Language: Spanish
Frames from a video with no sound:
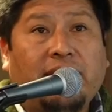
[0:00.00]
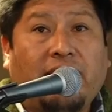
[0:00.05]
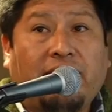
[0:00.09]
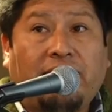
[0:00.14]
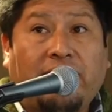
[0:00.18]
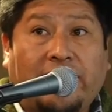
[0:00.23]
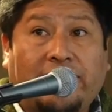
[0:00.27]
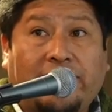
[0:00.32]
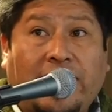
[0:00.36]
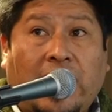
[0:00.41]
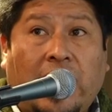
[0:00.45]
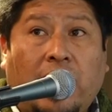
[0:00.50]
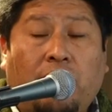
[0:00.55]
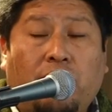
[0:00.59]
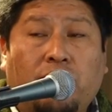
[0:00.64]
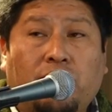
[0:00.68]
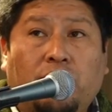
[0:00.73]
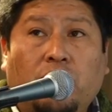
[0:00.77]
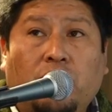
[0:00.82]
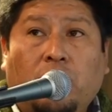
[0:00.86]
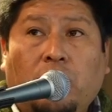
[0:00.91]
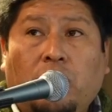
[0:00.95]

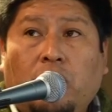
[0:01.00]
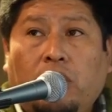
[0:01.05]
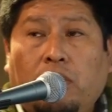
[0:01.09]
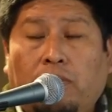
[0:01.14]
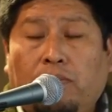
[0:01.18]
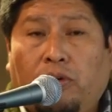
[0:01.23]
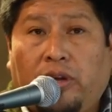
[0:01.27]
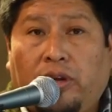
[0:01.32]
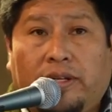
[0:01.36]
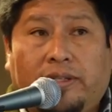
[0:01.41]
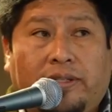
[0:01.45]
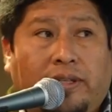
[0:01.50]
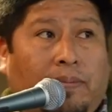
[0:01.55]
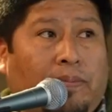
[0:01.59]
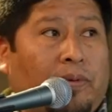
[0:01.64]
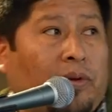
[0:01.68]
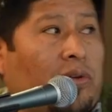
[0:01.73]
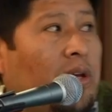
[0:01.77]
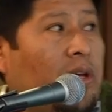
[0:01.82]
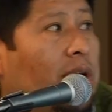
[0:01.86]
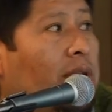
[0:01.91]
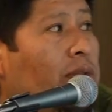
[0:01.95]
afectados por este
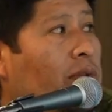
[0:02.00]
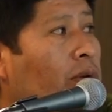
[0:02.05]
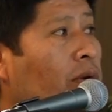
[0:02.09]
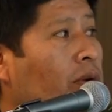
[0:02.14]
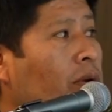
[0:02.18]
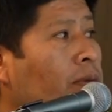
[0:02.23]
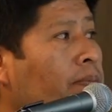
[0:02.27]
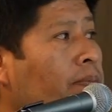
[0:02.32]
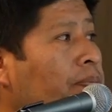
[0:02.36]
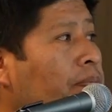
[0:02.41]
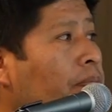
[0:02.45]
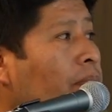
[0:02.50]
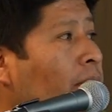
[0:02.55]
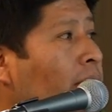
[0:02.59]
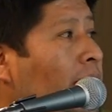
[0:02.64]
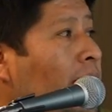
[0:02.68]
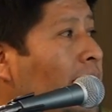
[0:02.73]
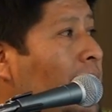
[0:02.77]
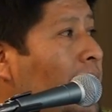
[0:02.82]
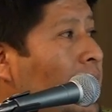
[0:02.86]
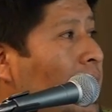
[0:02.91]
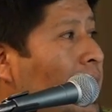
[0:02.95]
proyecto. ¿no?
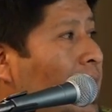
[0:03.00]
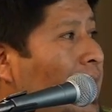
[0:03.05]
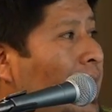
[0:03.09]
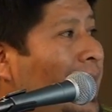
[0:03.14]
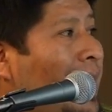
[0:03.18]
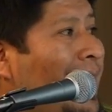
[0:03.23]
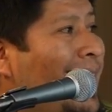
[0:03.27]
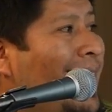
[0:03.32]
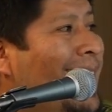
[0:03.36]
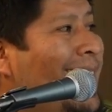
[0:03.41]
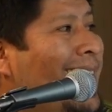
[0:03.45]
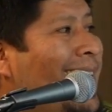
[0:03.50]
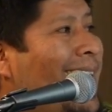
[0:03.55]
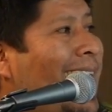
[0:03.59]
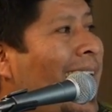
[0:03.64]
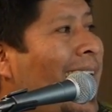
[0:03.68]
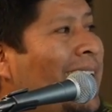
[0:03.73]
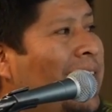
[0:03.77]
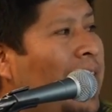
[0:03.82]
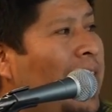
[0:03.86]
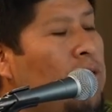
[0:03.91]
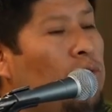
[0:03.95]
Eh,
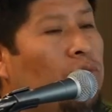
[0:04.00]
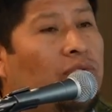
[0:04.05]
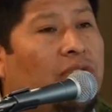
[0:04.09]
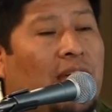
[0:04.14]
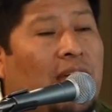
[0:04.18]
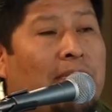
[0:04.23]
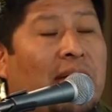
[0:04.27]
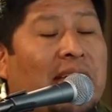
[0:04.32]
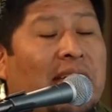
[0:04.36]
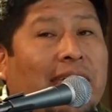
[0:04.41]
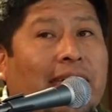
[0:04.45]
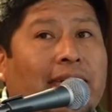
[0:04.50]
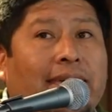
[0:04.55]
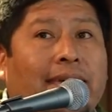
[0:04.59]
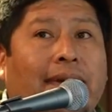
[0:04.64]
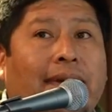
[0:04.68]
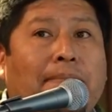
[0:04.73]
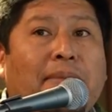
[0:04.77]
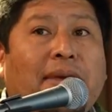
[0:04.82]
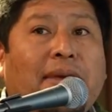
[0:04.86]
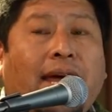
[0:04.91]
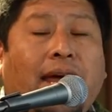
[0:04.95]
aquí hay un tema que hay
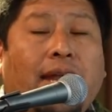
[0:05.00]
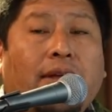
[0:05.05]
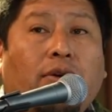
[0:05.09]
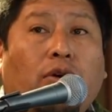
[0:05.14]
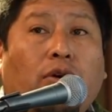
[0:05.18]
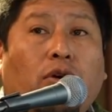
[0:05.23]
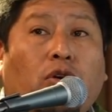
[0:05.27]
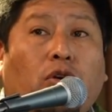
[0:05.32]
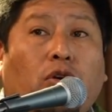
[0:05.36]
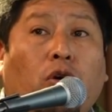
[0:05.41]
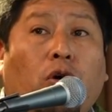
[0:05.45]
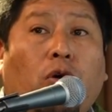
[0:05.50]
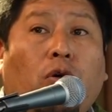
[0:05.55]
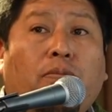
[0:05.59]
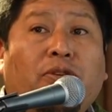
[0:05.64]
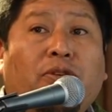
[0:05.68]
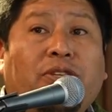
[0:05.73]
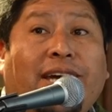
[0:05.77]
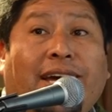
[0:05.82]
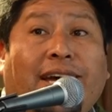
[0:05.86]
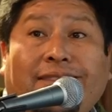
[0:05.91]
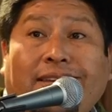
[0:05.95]
que mirar con,
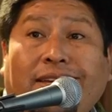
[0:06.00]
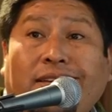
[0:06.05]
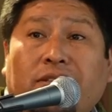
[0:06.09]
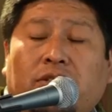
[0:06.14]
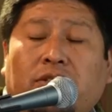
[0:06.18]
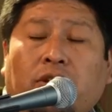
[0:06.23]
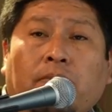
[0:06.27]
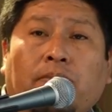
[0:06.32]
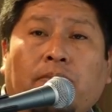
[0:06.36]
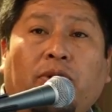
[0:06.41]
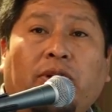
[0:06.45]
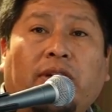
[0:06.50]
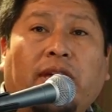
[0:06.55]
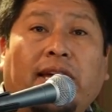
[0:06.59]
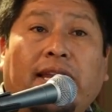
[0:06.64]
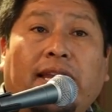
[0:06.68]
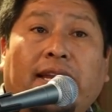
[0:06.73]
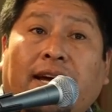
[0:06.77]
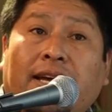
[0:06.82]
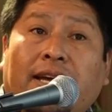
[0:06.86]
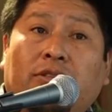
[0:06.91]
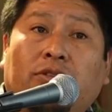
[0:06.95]
mucha atención, porque en
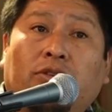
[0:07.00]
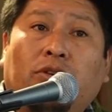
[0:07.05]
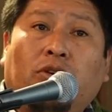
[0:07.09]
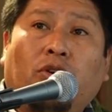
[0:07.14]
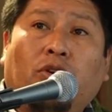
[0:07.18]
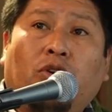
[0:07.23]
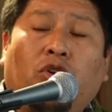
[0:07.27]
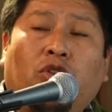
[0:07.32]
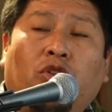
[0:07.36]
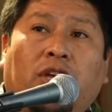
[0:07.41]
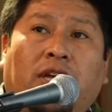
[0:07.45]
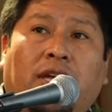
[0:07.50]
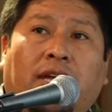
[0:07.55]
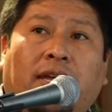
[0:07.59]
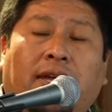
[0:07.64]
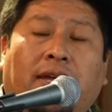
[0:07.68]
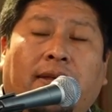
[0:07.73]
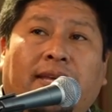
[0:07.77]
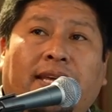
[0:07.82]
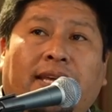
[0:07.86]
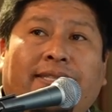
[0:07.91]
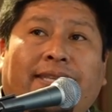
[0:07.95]
el caso
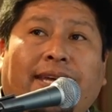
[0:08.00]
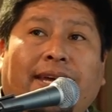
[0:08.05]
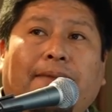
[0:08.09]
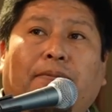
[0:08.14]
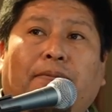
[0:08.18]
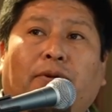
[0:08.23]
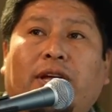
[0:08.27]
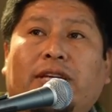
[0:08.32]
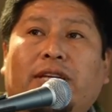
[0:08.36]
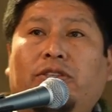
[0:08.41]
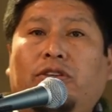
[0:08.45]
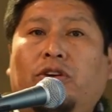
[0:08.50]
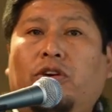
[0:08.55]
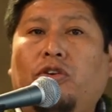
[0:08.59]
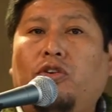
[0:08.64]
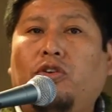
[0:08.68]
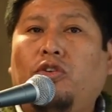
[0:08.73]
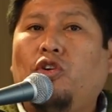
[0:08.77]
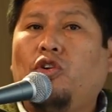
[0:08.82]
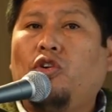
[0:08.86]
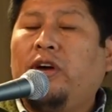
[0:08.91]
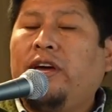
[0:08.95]
de, esta
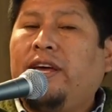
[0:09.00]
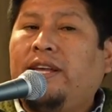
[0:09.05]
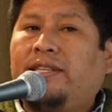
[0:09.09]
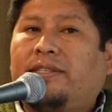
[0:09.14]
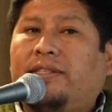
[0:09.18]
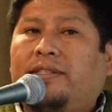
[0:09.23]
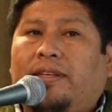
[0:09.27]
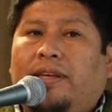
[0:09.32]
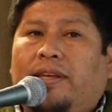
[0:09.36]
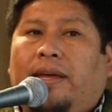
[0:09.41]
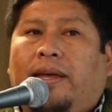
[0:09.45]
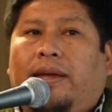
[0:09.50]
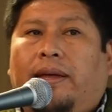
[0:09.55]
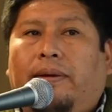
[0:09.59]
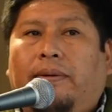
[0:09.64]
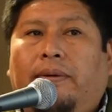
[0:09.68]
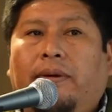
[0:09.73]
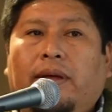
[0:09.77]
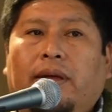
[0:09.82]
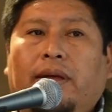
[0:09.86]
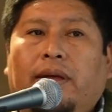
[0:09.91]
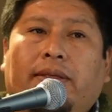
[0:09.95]
exploración no es
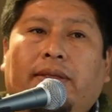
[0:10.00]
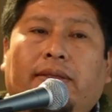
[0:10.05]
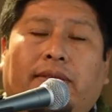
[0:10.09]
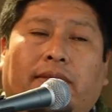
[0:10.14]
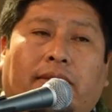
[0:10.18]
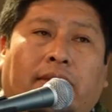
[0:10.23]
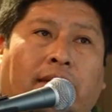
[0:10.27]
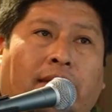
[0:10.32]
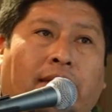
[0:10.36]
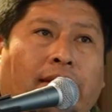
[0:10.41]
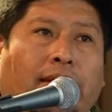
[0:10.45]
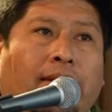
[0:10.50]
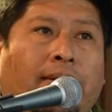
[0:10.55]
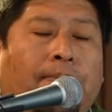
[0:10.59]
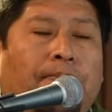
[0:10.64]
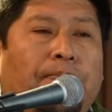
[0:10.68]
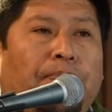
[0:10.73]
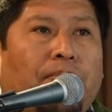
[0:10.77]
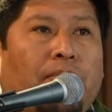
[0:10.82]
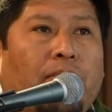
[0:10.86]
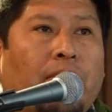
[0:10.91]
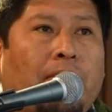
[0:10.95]
eh,
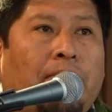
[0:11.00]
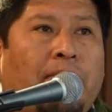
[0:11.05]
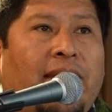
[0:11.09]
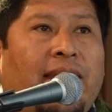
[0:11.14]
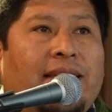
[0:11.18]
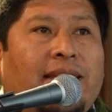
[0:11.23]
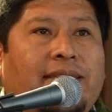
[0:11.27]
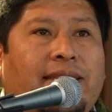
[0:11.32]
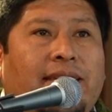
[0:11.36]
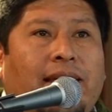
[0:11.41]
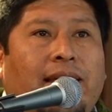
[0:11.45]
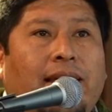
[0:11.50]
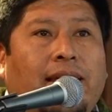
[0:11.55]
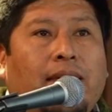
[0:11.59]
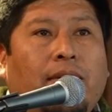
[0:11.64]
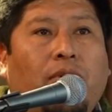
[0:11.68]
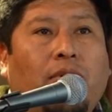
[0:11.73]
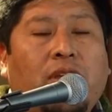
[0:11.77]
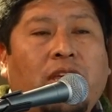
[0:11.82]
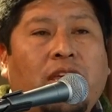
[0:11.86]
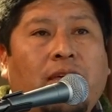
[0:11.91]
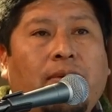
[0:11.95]
eh, parecida a la de
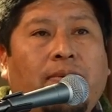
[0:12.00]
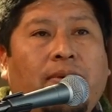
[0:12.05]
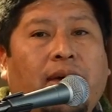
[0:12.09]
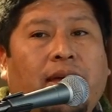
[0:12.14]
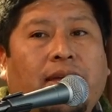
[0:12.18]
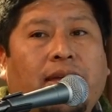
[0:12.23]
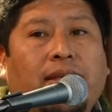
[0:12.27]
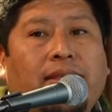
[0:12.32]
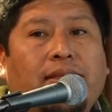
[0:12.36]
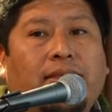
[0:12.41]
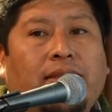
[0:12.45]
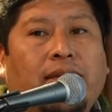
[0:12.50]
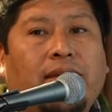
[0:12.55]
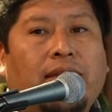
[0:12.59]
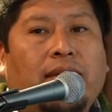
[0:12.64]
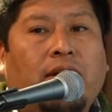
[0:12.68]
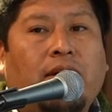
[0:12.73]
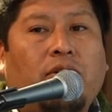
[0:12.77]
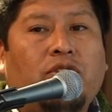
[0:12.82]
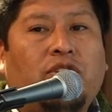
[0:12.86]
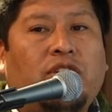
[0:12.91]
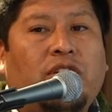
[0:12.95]
Bolivia,
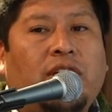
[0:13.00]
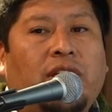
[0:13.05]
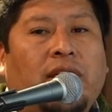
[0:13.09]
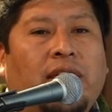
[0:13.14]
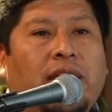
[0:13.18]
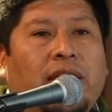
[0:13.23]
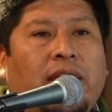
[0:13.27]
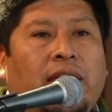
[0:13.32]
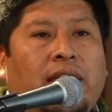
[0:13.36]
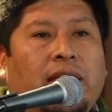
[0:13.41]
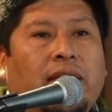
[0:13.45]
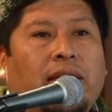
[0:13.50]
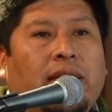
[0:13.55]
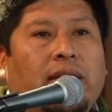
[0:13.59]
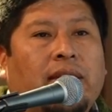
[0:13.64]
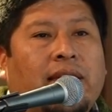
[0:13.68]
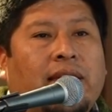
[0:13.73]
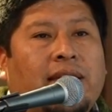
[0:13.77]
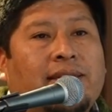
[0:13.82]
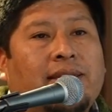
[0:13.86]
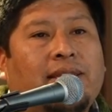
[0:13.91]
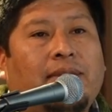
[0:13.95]
Argentina o Chile,
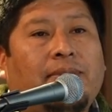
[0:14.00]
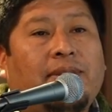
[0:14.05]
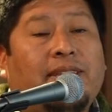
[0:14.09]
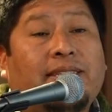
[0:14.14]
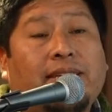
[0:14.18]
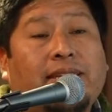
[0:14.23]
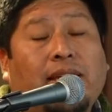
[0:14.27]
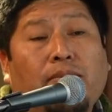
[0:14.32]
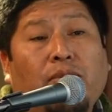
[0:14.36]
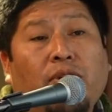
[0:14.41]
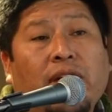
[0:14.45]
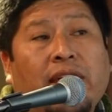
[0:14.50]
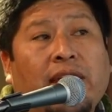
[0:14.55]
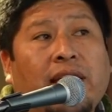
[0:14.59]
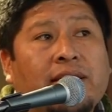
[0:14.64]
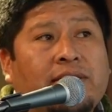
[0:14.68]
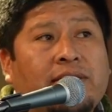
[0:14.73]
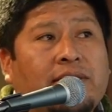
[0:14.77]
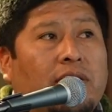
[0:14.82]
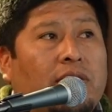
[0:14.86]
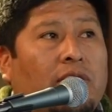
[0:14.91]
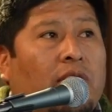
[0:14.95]
que es a través de
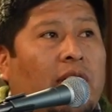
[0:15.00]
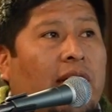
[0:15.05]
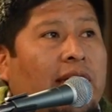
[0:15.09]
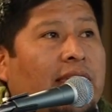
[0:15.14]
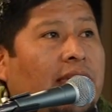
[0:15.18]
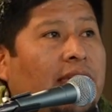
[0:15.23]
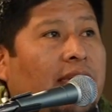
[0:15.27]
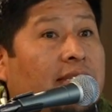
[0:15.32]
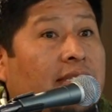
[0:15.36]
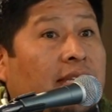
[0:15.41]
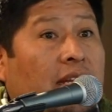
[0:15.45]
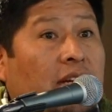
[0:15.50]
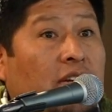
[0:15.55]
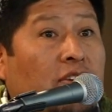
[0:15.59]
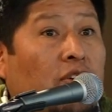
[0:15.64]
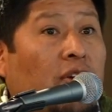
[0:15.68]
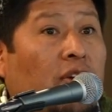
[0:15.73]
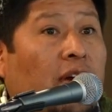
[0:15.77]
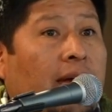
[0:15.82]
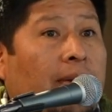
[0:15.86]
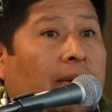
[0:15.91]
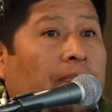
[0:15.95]
salmueras, sino aquí es en
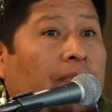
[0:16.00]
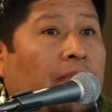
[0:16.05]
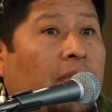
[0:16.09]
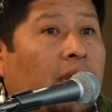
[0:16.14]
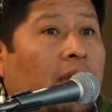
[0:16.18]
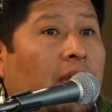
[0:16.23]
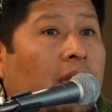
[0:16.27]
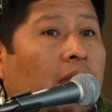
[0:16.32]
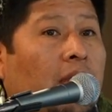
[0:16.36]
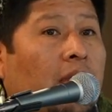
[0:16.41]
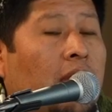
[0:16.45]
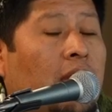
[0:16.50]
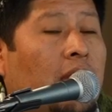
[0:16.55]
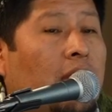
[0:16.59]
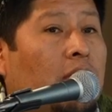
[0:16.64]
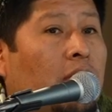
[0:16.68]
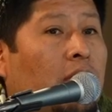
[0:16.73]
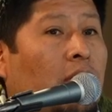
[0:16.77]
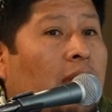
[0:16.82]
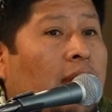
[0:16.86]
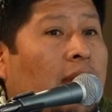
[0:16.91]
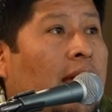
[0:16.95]
roca.
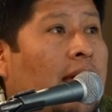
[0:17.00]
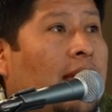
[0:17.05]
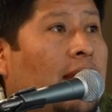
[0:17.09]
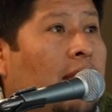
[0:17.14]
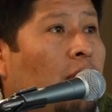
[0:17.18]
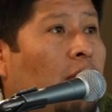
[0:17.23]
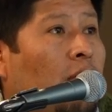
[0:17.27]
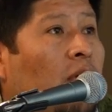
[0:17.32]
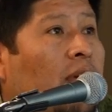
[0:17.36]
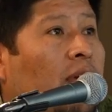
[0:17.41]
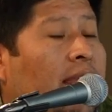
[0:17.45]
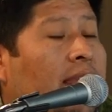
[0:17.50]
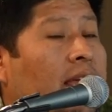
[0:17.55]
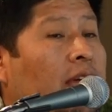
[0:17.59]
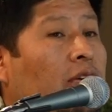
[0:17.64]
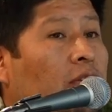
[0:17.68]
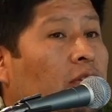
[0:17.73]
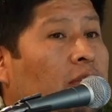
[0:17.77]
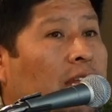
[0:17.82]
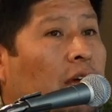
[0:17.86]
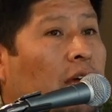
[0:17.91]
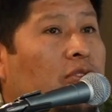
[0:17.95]
¿no? lo que han
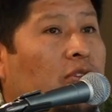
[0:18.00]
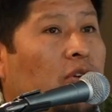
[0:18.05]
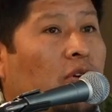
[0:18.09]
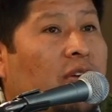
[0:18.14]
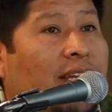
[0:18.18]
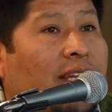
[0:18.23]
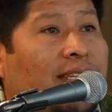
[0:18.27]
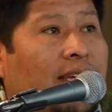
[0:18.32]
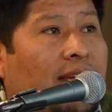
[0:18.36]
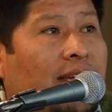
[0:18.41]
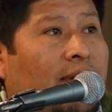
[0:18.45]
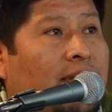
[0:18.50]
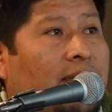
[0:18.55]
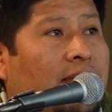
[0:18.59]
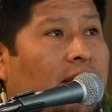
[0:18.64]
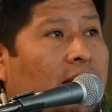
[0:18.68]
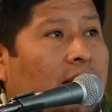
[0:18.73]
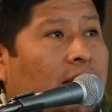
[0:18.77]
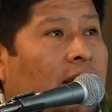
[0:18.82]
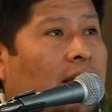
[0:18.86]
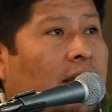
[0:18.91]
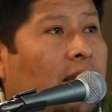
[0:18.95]
encontrado son reservas
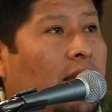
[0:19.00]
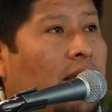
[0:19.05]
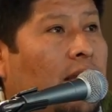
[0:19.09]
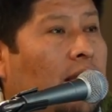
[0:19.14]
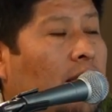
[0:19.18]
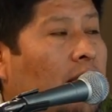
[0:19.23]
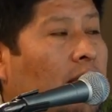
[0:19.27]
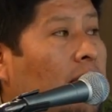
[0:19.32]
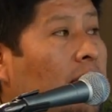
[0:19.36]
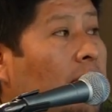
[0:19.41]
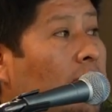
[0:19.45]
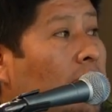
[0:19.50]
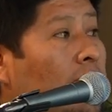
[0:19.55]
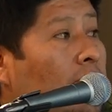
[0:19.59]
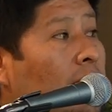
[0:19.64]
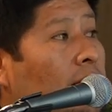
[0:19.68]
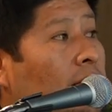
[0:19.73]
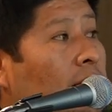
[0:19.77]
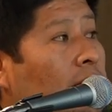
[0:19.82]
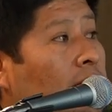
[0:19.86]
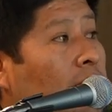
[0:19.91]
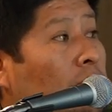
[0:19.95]
de
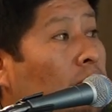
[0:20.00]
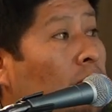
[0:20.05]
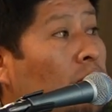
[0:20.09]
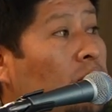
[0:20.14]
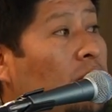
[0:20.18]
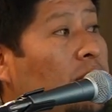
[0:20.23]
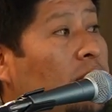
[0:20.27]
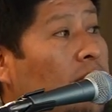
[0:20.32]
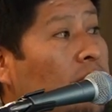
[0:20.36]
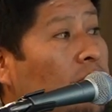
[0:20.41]
recursos en